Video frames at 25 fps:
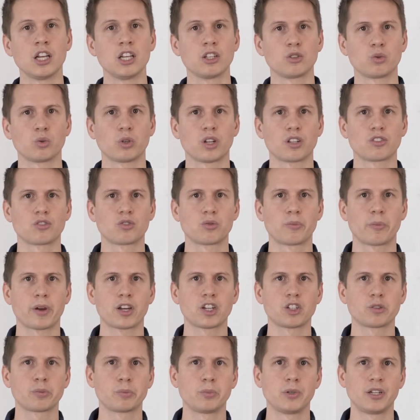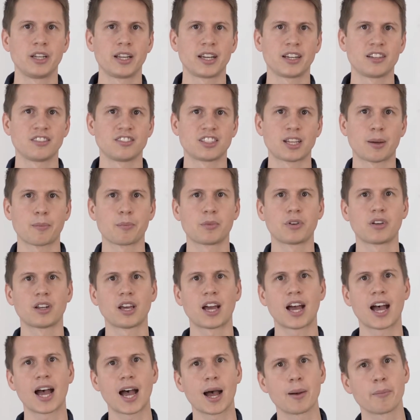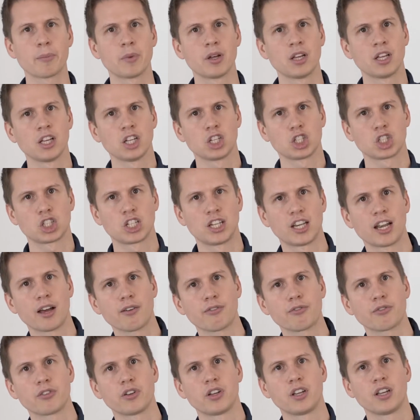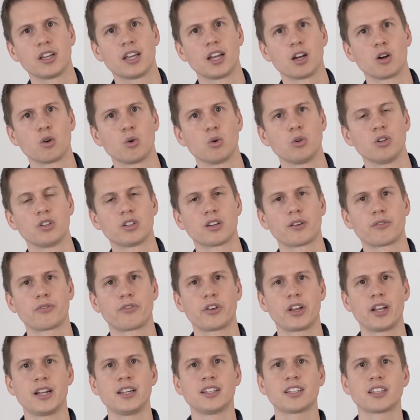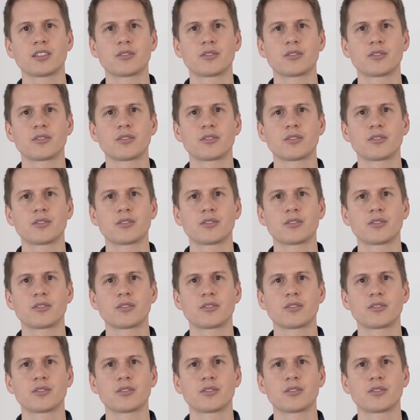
so dass zum Beispiel der gesamte Arm schlaff herunterfällt.